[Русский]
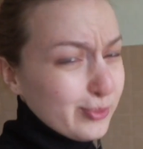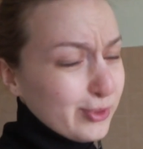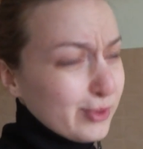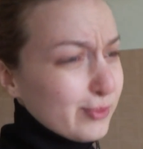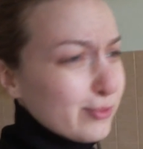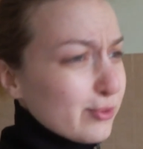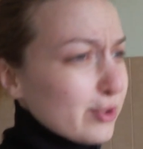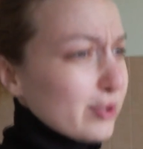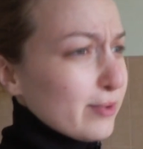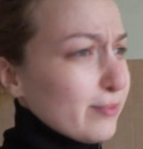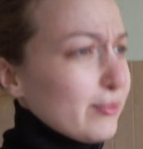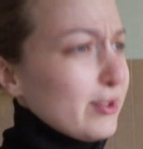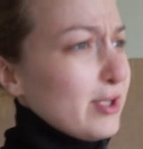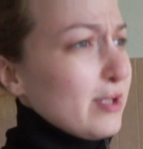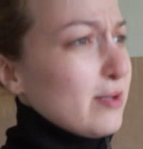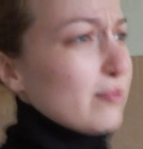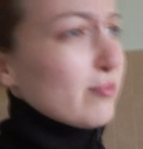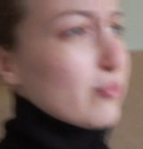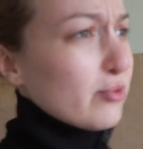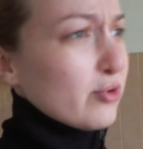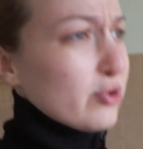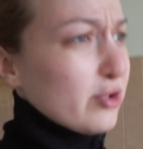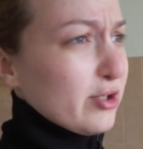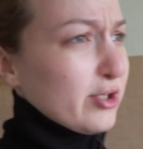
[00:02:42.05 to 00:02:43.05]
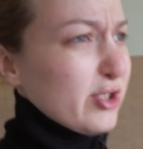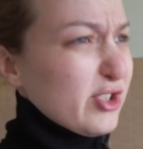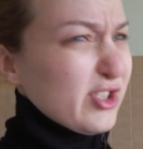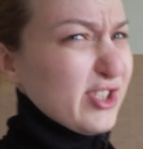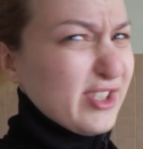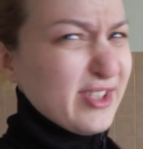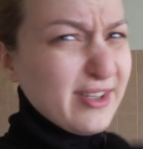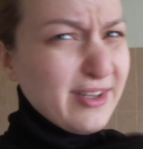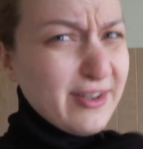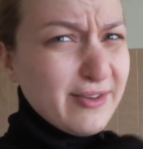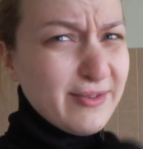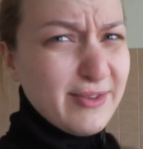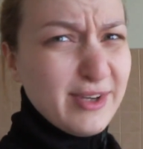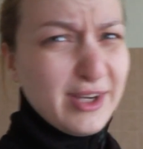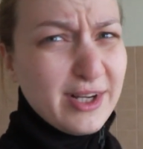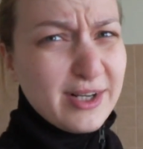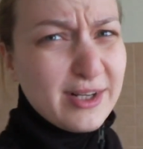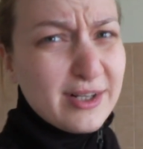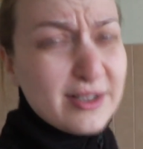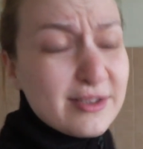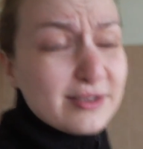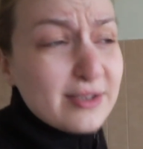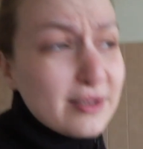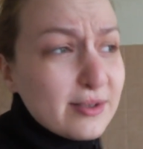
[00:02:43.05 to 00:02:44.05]
потому что мне немножко, честно говоря,
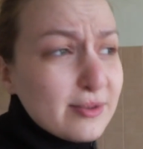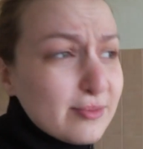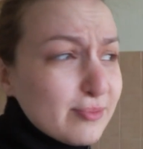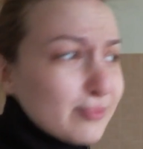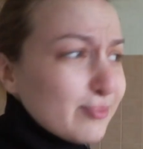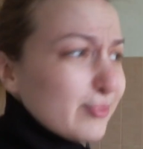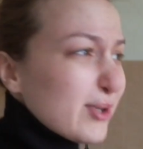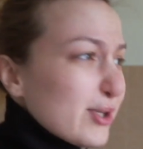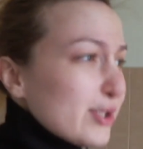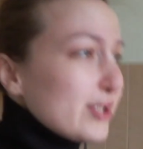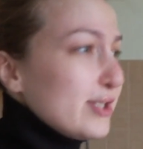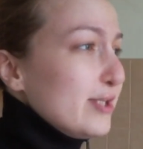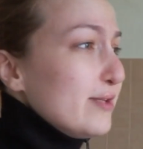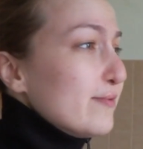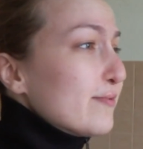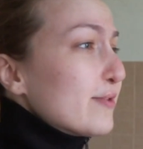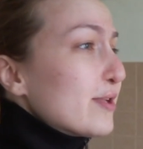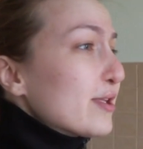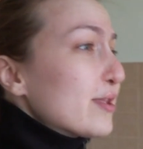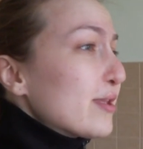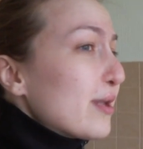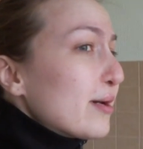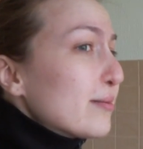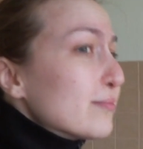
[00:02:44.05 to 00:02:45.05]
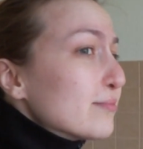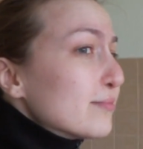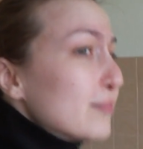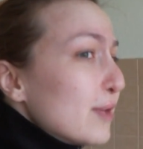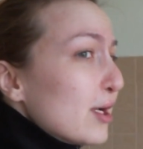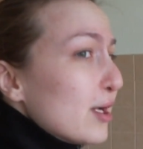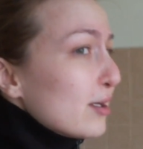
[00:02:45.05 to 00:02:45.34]
как-то противно там,